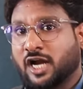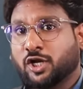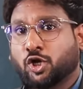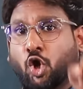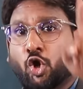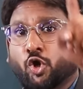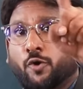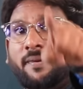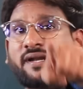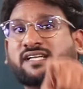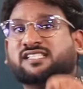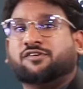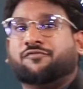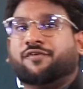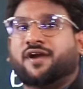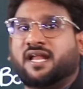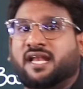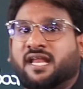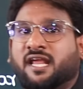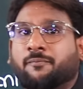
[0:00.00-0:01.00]
ఆ డాక్యుమెంట్స్
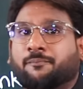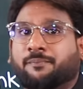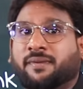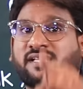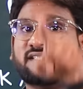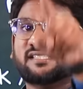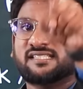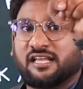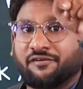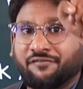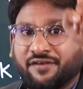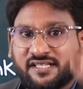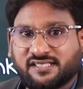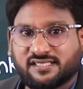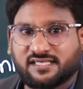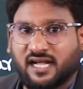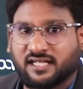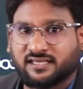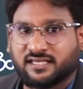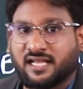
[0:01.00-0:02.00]
ఇవ్వగానే మీ
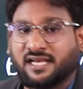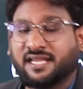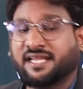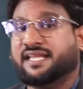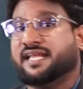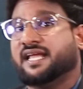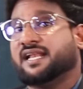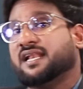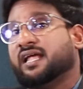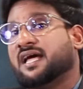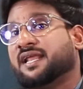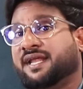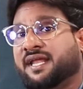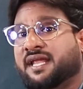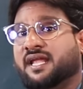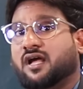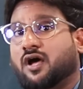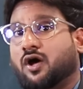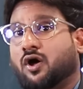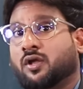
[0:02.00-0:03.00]
సేవింగ్స్ ఖాతాని
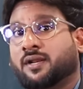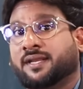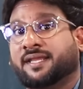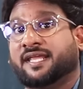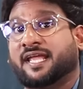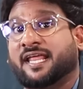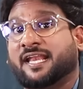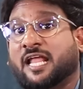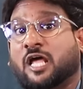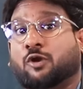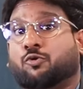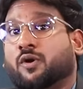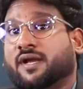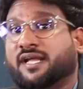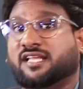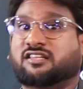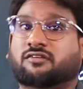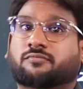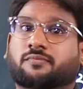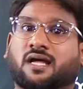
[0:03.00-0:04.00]
ఎన్ఆర్ఈ ఆర్ ఎన్ఆర్ఓ
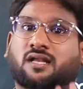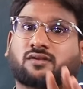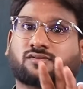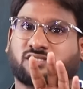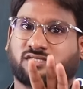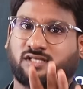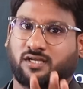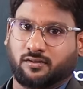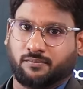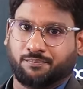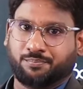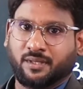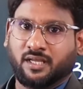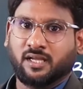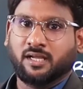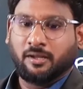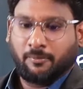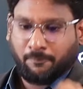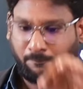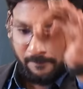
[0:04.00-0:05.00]
కింద మారుస్తారు
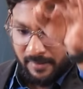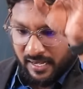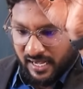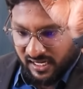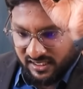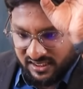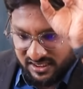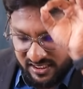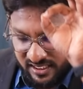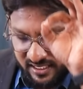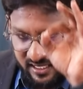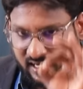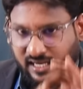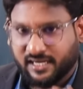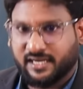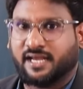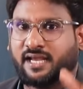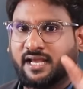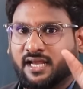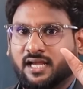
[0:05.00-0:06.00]

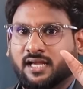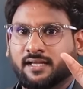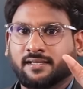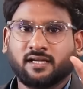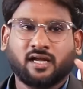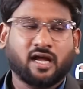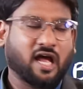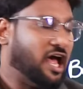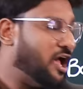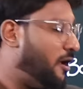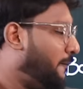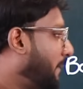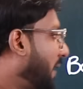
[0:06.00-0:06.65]
మార్చగానే ఆ